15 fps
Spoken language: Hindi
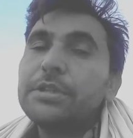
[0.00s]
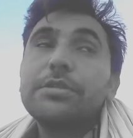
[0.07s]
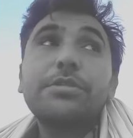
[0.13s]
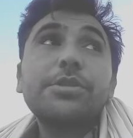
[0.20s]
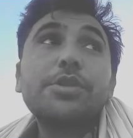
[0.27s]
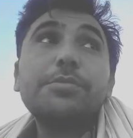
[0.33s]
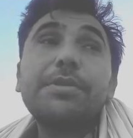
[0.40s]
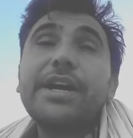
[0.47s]
तो
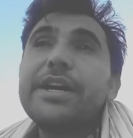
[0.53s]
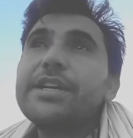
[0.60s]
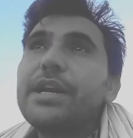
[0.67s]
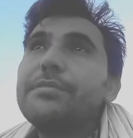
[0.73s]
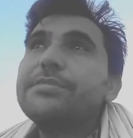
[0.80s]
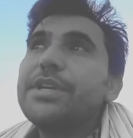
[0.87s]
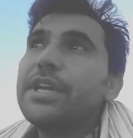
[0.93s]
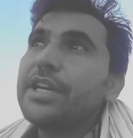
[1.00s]
दोस्तों बगैर
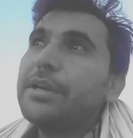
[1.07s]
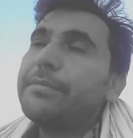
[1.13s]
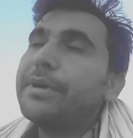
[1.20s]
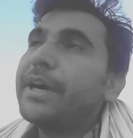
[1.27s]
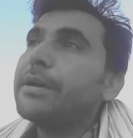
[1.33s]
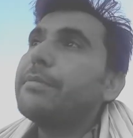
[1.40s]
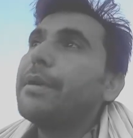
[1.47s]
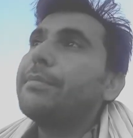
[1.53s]
टाइम जाए कि
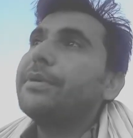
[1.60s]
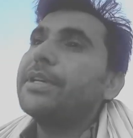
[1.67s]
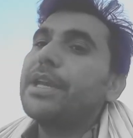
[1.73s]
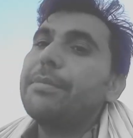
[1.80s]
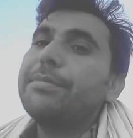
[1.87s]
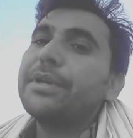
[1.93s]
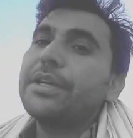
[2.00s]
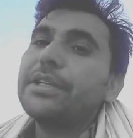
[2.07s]
बगैर मैं अपने
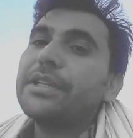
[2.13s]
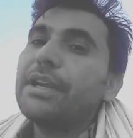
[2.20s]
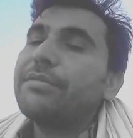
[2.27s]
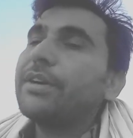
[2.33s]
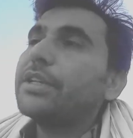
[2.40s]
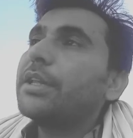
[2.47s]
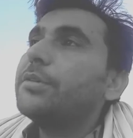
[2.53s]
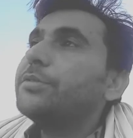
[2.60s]
टॉपिक की
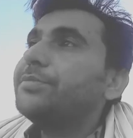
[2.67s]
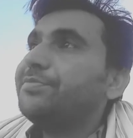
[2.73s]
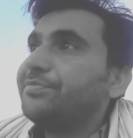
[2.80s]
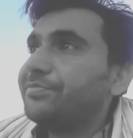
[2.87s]
तरफ आता हूँ